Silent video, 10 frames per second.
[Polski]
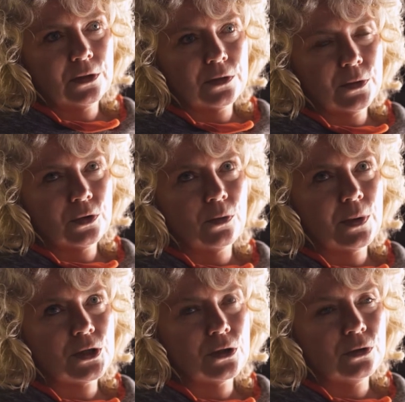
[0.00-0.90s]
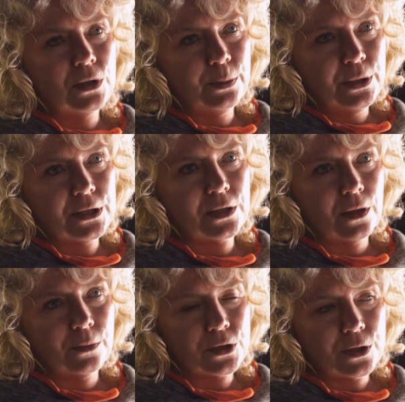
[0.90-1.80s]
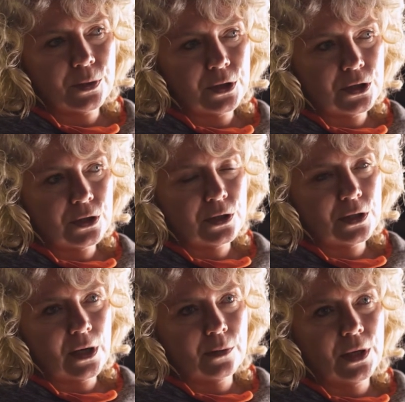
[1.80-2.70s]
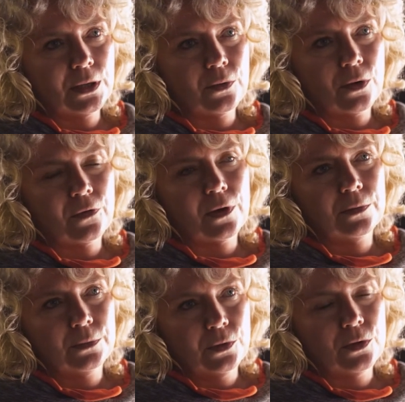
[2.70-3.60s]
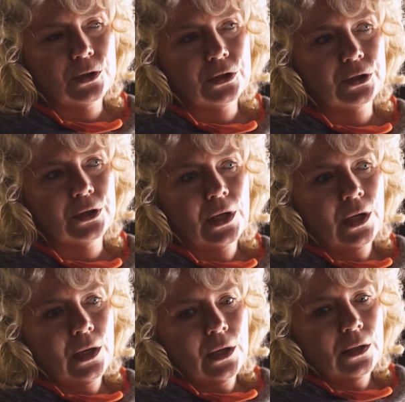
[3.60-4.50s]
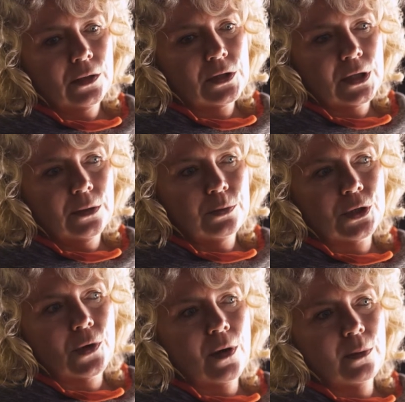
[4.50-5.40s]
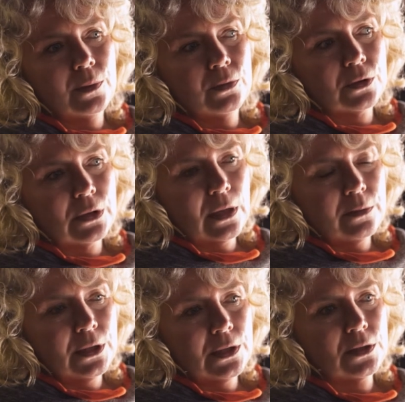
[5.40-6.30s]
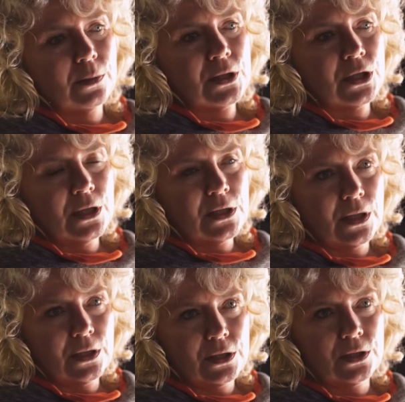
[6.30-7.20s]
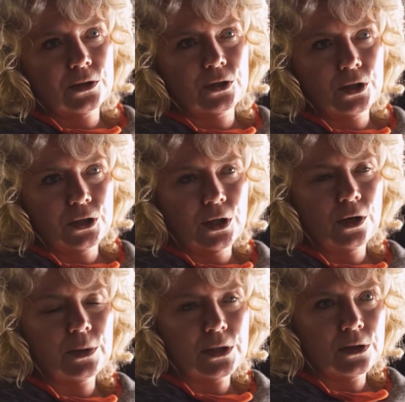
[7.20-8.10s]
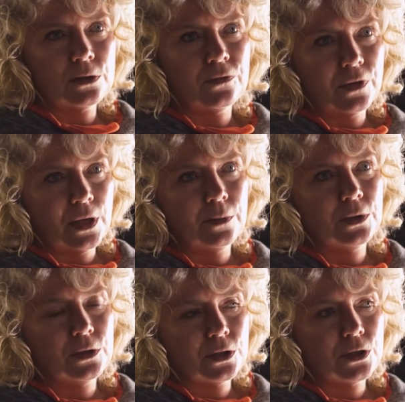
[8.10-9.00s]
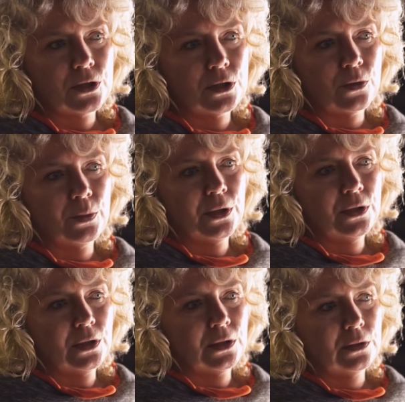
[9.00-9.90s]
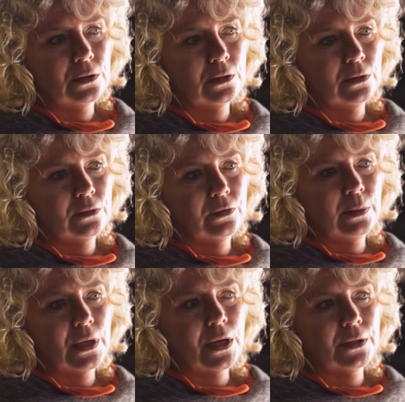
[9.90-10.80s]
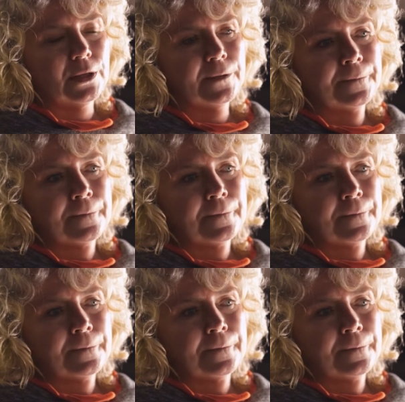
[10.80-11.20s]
to jest mi grupa szczególnie bliska, można powiedzieć, że to jest taka moja naukowa miłość. No, z takim przełomem było dla mnie zobaczenie statystyk, co się dzieje obecnie z owadami, to znaczy stopień ich wymierania.